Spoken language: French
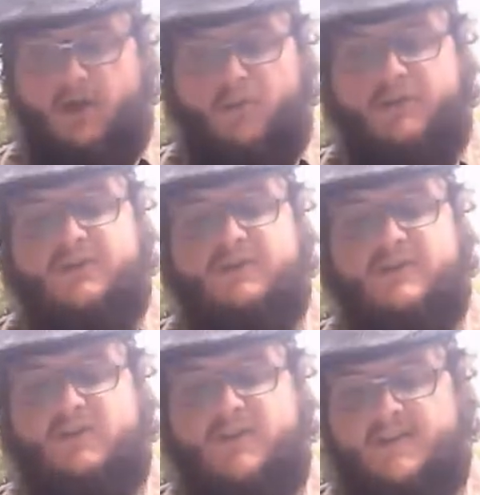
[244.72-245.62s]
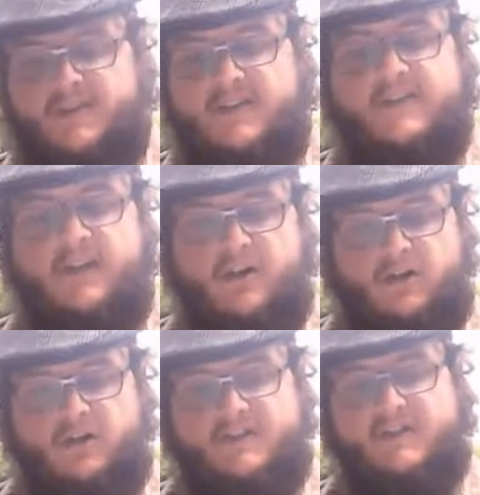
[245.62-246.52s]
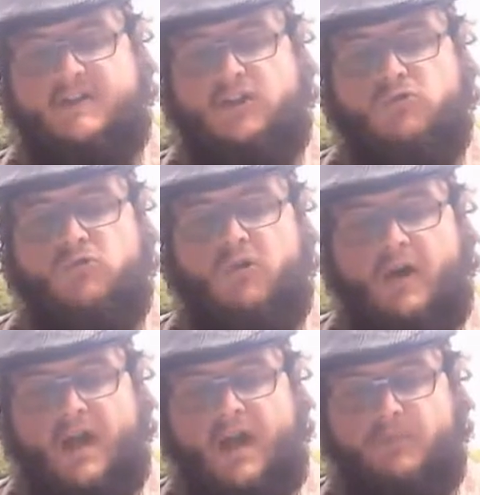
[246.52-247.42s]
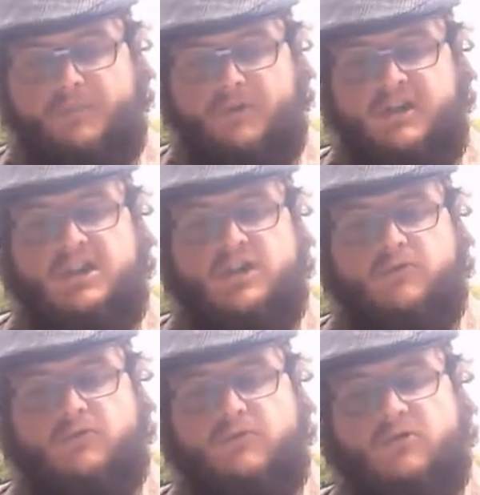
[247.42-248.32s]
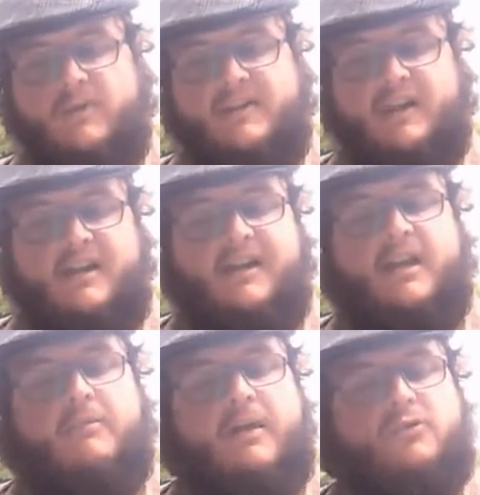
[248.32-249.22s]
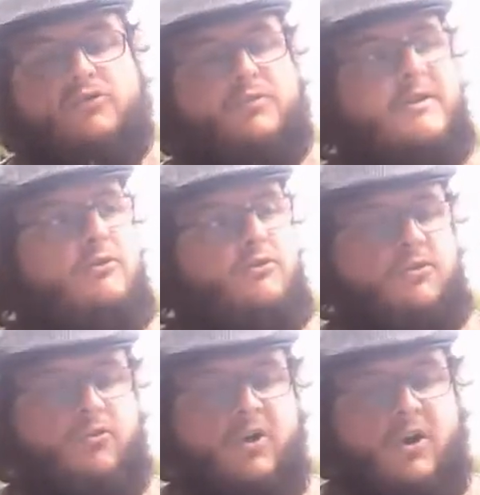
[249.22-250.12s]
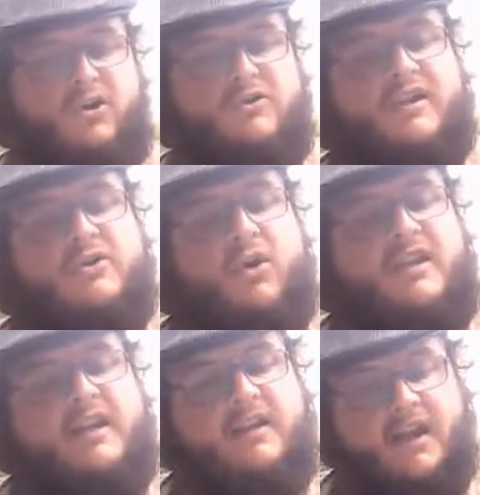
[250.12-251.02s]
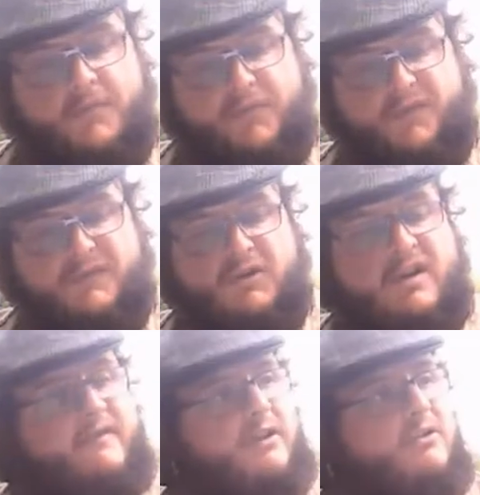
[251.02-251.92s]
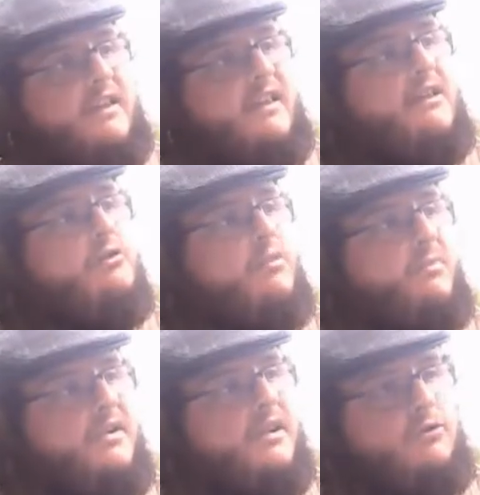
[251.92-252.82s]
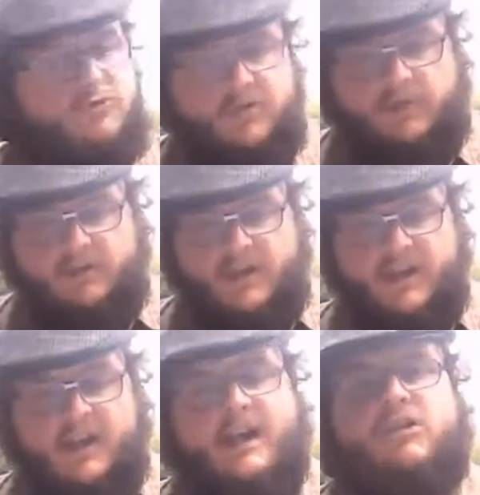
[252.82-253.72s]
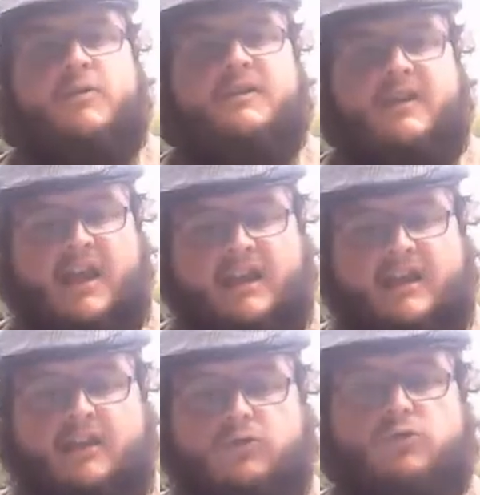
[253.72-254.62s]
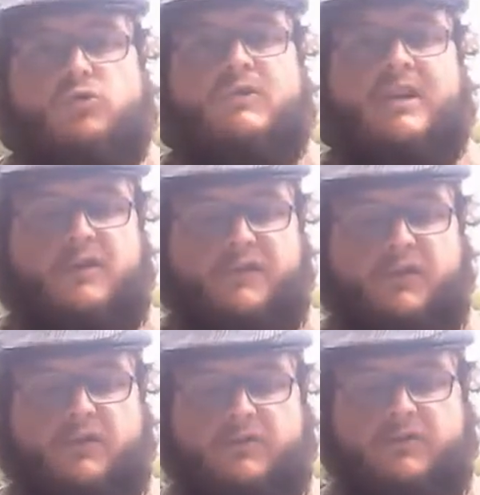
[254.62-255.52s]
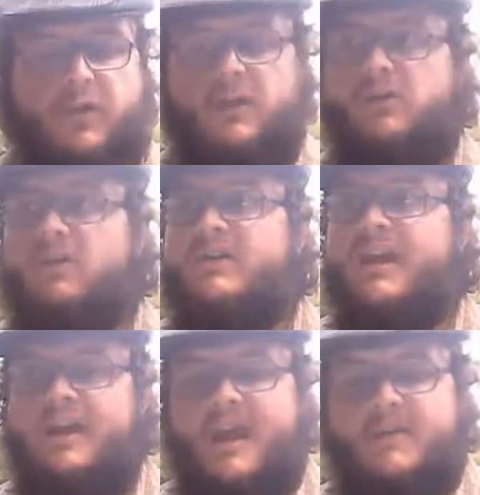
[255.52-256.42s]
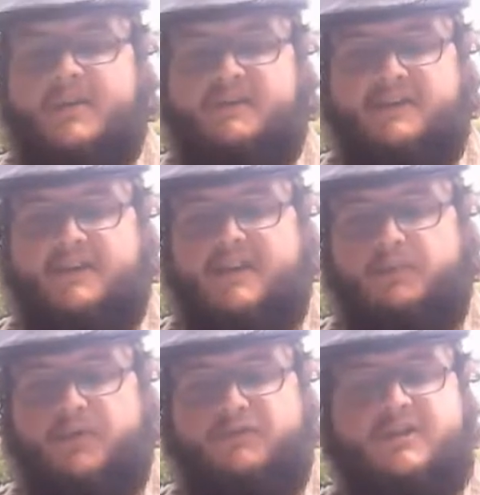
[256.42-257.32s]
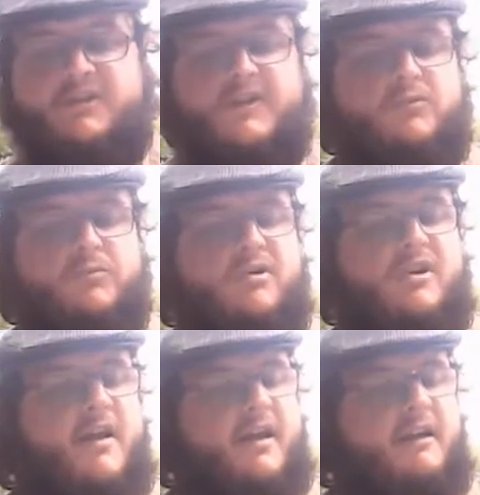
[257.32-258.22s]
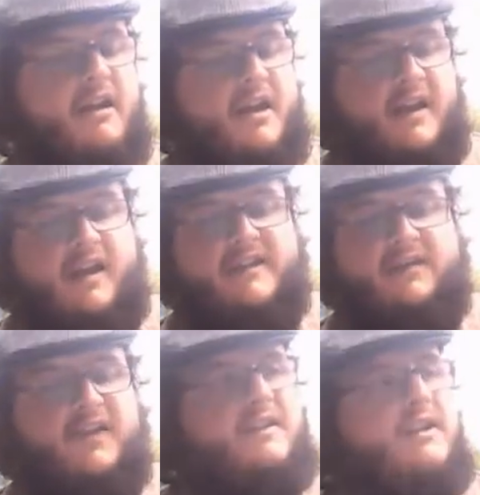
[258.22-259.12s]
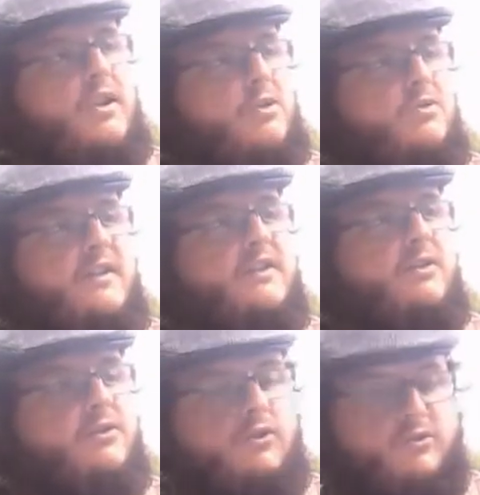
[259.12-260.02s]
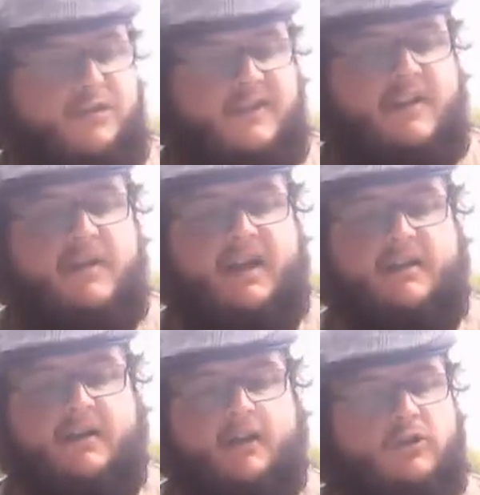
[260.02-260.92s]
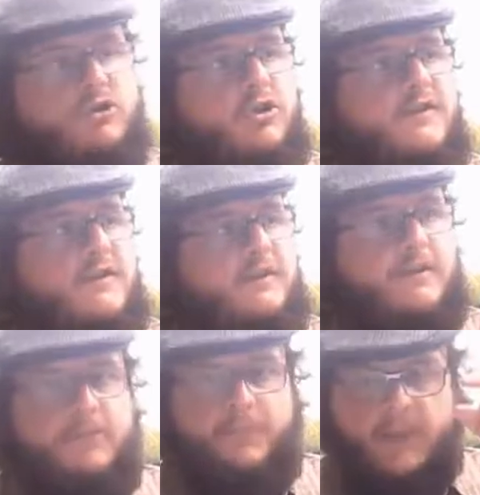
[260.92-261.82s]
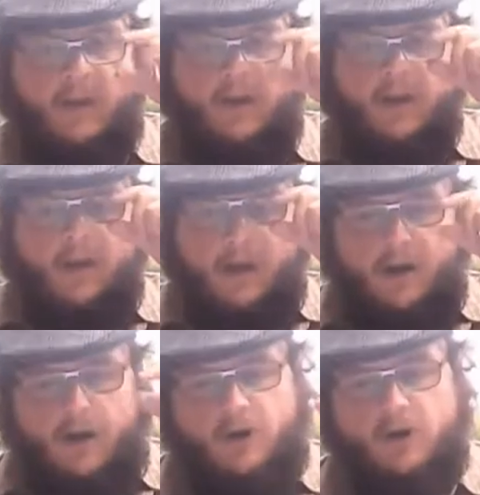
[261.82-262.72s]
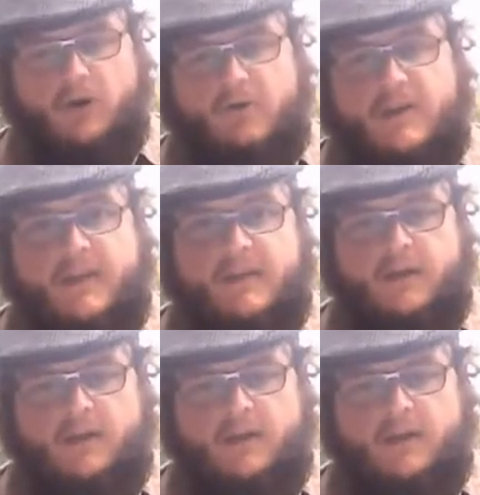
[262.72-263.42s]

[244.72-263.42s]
En 1886, lors d'un séjour à Montpellier chez son oncle maternel et père de substitution Lionel Doriac, professeur à la faculté d'aide de Montpellier justement, elle commença à écrire son journal d'enfance, dans lequel elle manifestait sa profonde affection pour les marins et sa fierté d'être une descendante d'officier de marine. Je cite. Oh oui,